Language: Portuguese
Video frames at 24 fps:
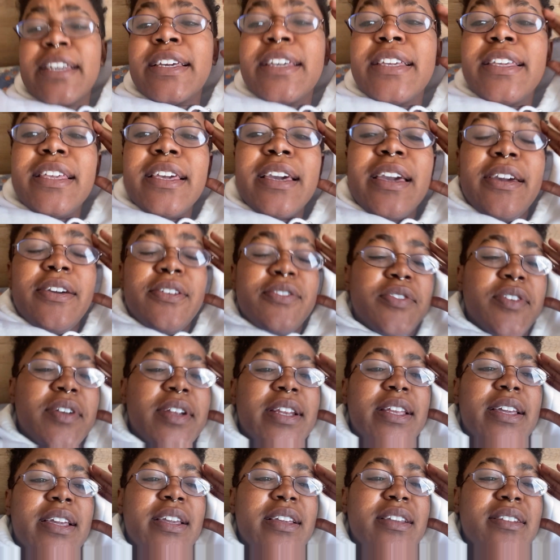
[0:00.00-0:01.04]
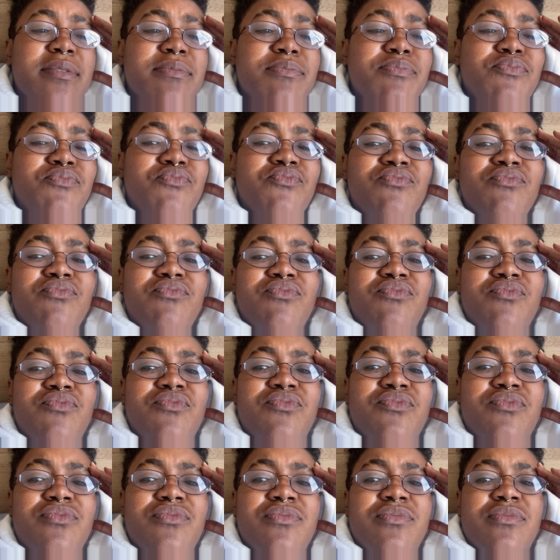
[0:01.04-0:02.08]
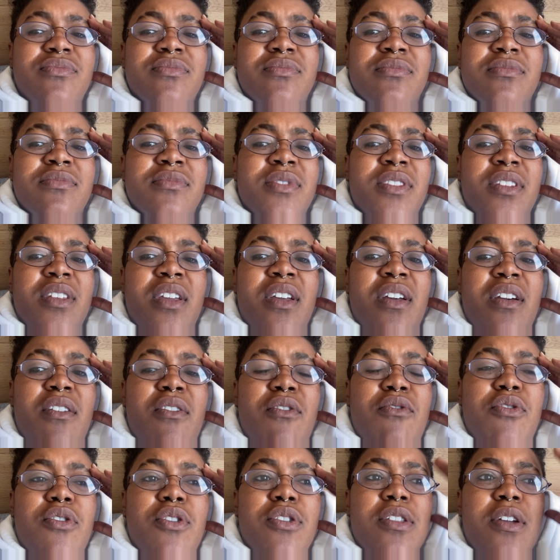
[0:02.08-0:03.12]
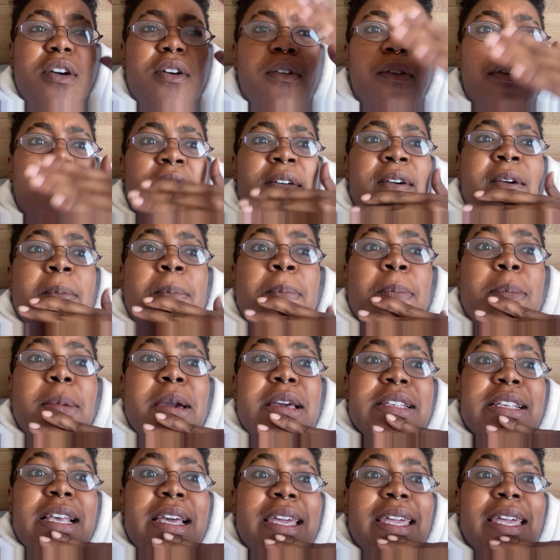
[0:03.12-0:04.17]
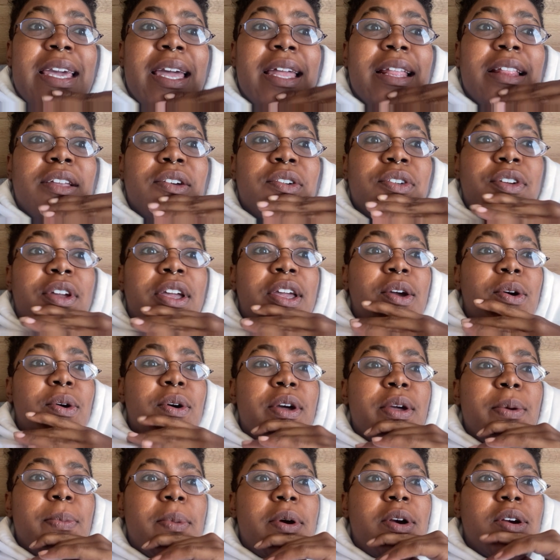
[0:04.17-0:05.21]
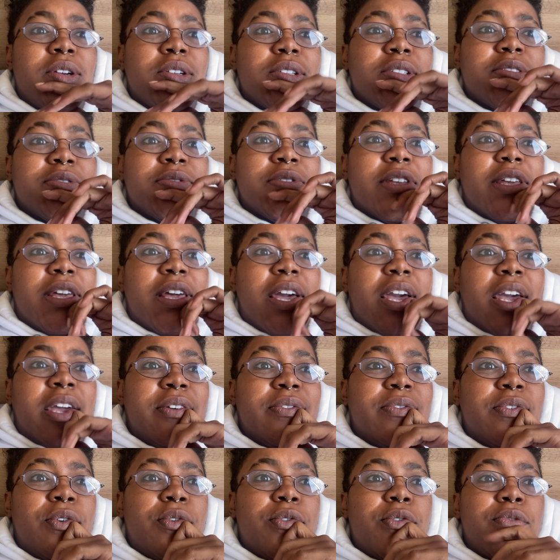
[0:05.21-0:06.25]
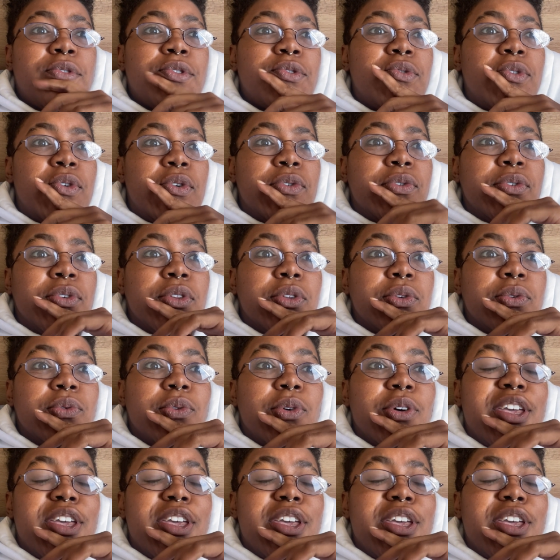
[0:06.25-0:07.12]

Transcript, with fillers: E aí eu falei, hum, vou não. Mas aí ainda eu fiquei com remorso, fiquei, ai, vou, não vou, vou, não vou.